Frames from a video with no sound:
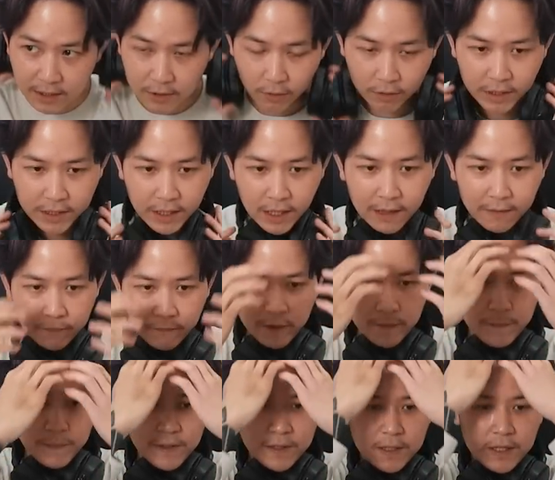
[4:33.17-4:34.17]
Gue kira
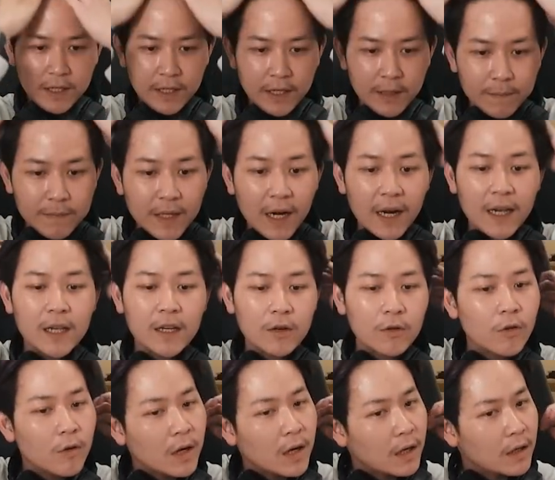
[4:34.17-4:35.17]
MVP di game terakhir
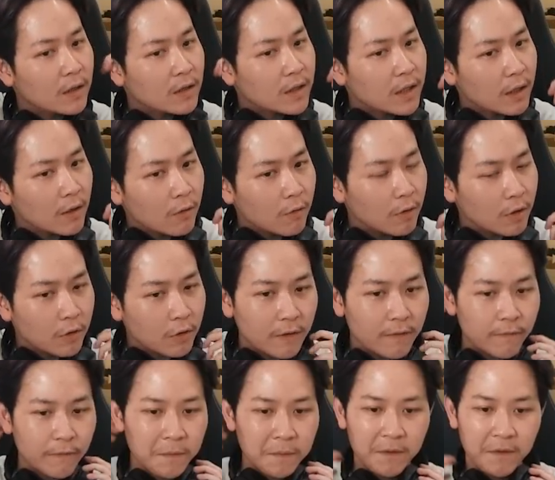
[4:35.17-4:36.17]
doang. Setahu gue tuh
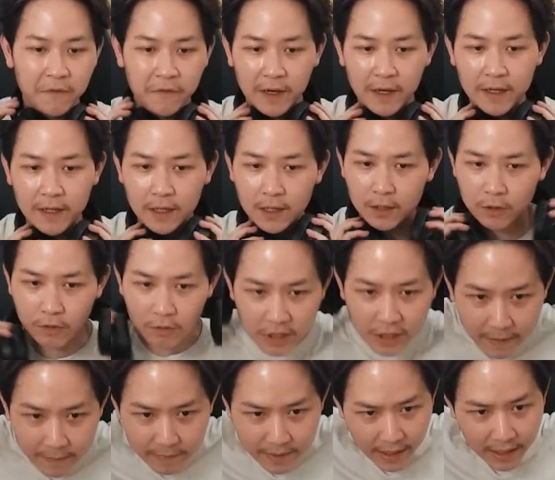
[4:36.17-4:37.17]
MVP final tuh
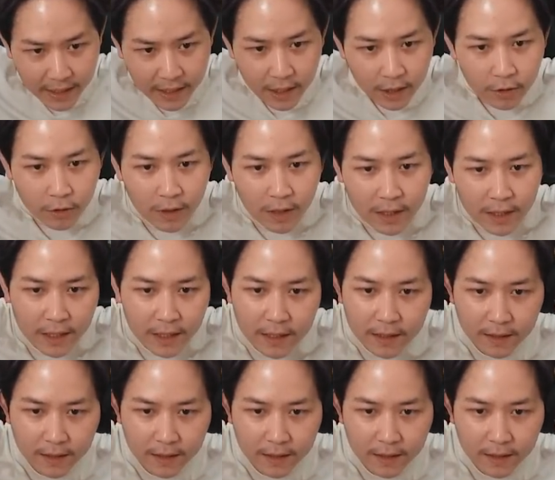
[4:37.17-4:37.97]
game terakhir doang dah.